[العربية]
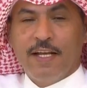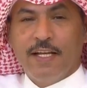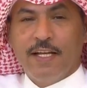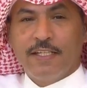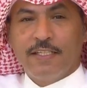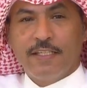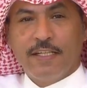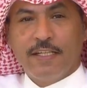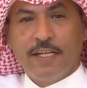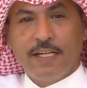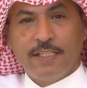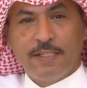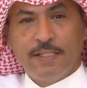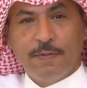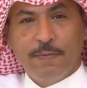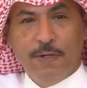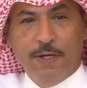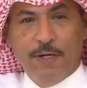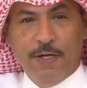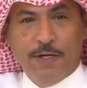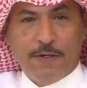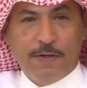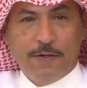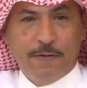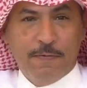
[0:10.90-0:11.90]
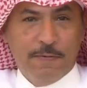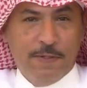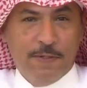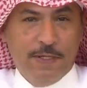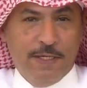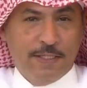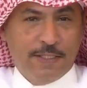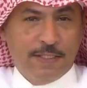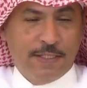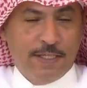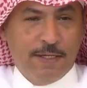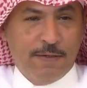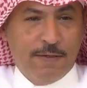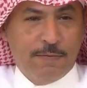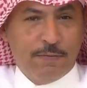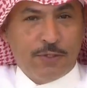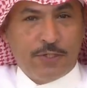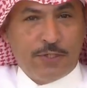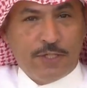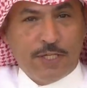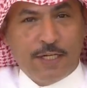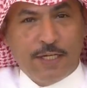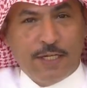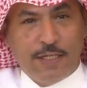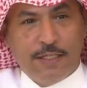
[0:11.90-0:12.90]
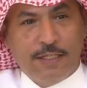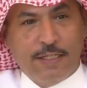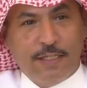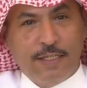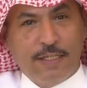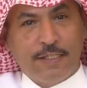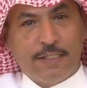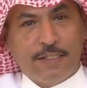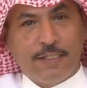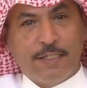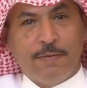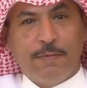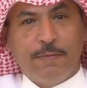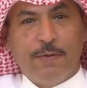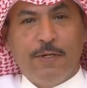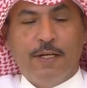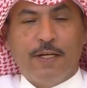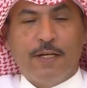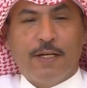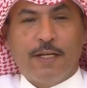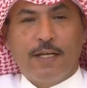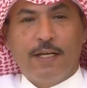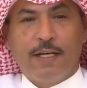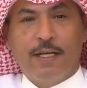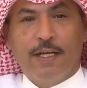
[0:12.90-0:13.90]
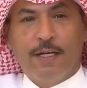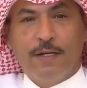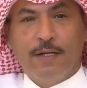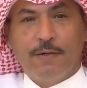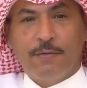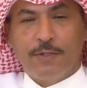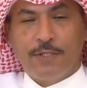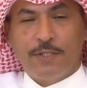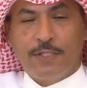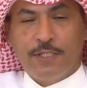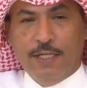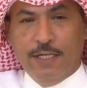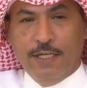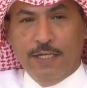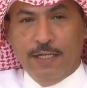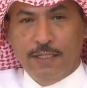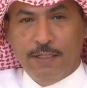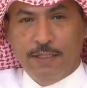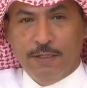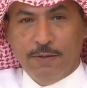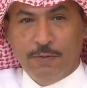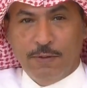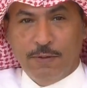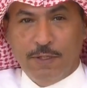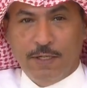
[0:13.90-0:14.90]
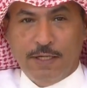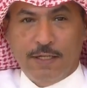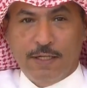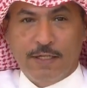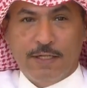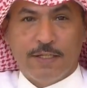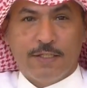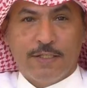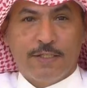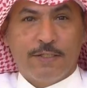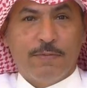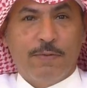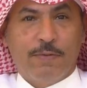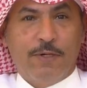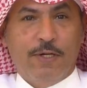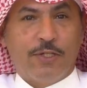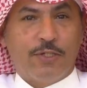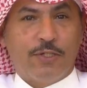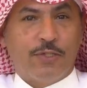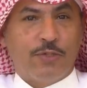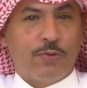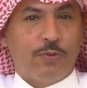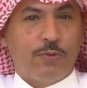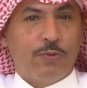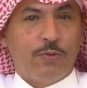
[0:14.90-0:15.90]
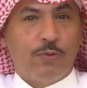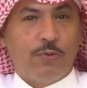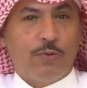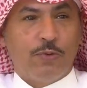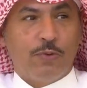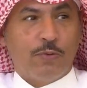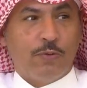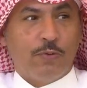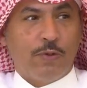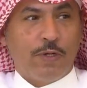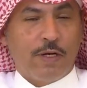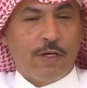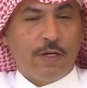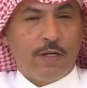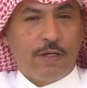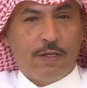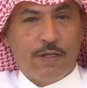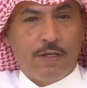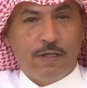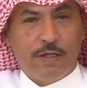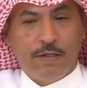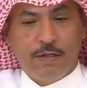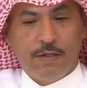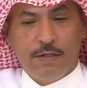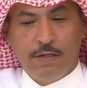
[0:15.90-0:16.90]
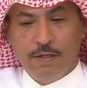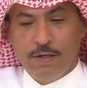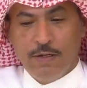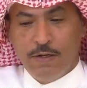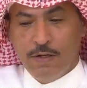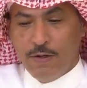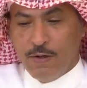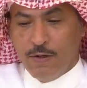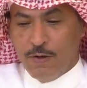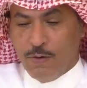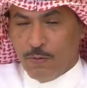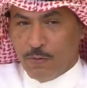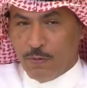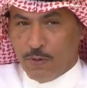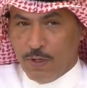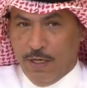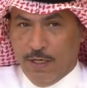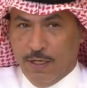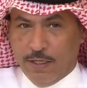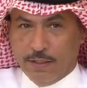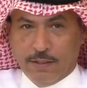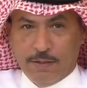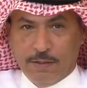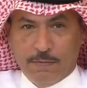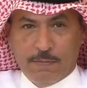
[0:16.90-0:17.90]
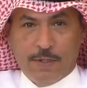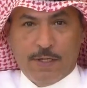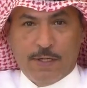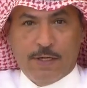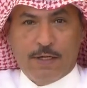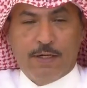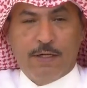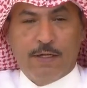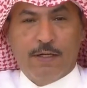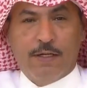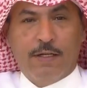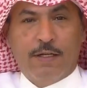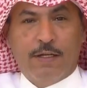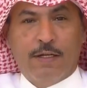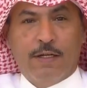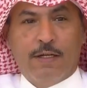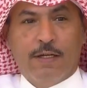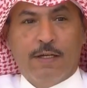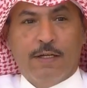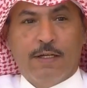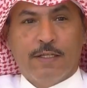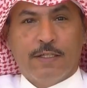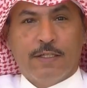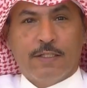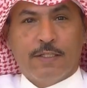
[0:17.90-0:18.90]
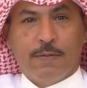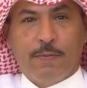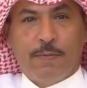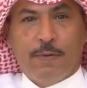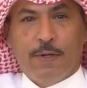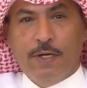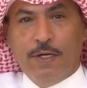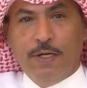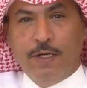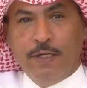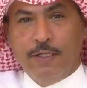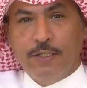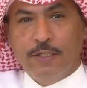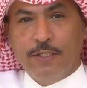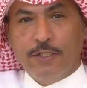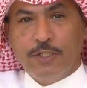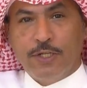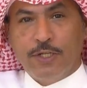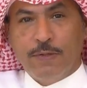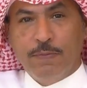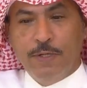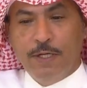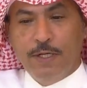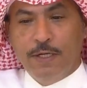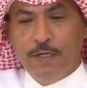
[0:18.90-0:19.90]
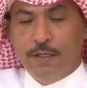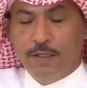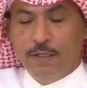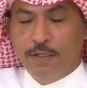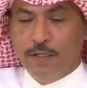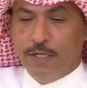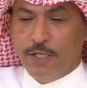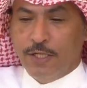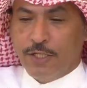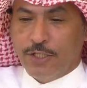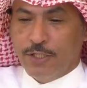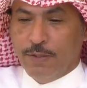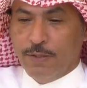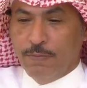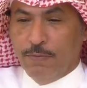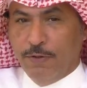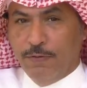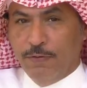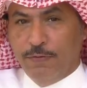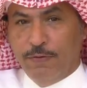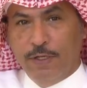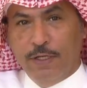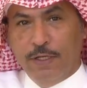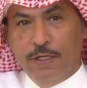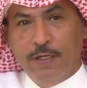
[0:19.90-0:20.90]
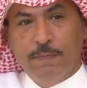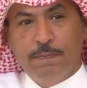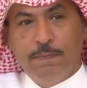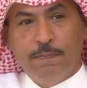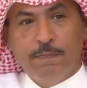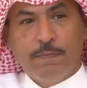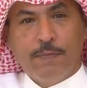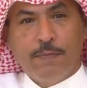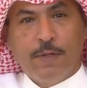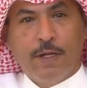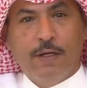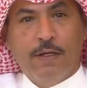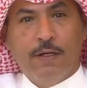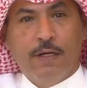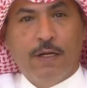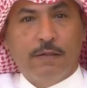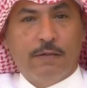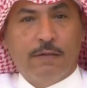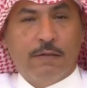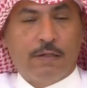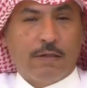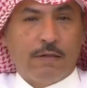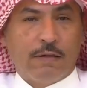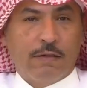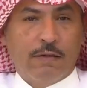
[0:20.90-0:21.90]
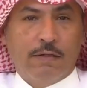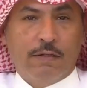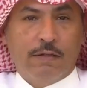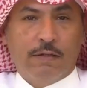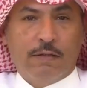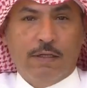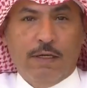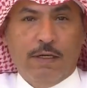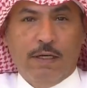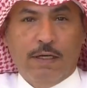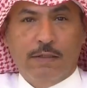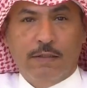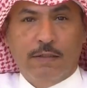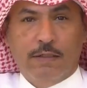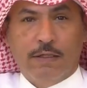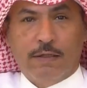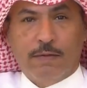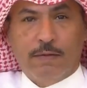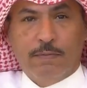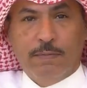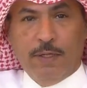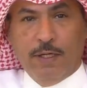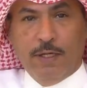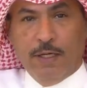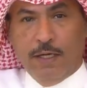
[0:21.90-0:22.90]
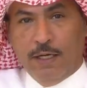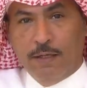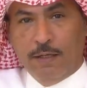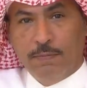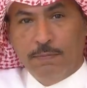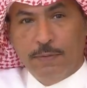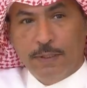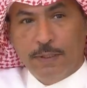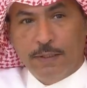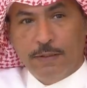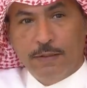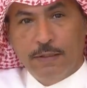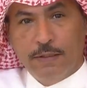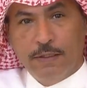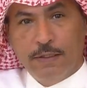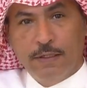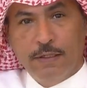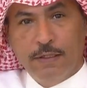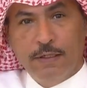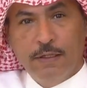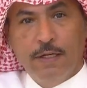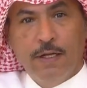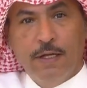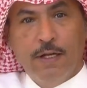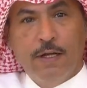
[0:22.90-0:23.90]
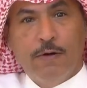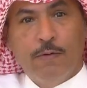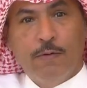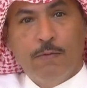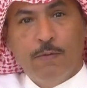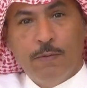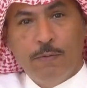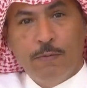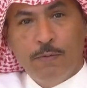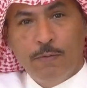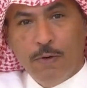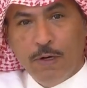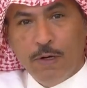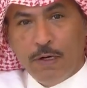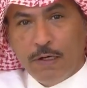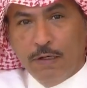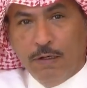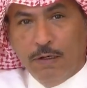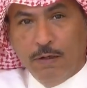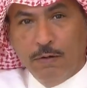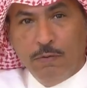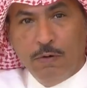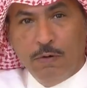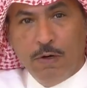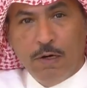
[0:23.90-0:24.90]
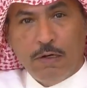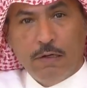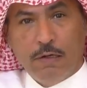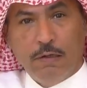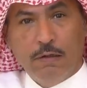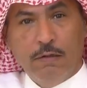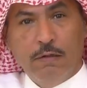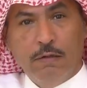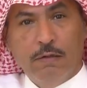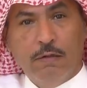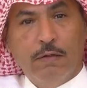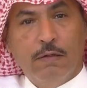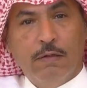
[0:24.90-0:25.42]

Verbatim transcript: أسعد الله صباحكم أعزائي المشاهدين صباح الخير والسعادة والهنا صباح السرور والرضا وراحة البال صباح جميل نجتمع فيه نلتقي نتحدث مع أحبتنا ومن واقع الواقع